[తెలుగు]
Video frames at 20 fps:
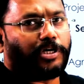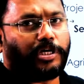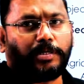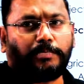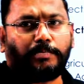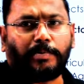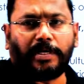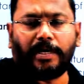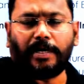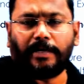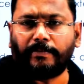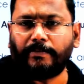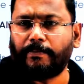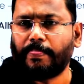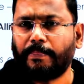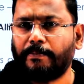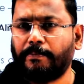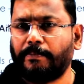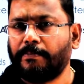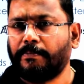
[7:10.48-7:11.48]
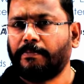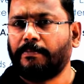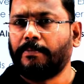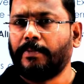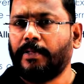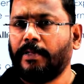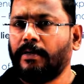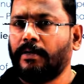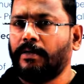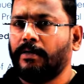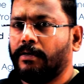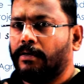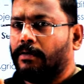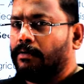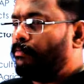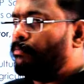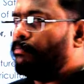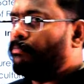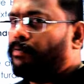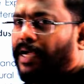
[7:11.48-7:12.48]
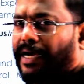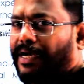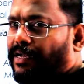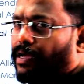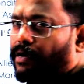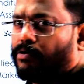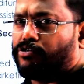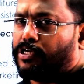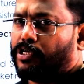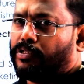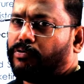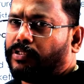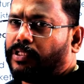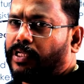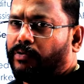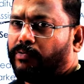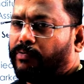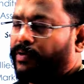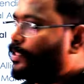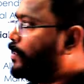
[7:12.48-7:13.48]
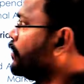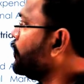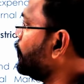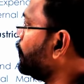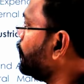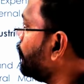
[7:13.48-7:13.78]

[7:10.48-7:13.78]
చదవమన్నాడు ఎట్లాగో చదువుతాను అది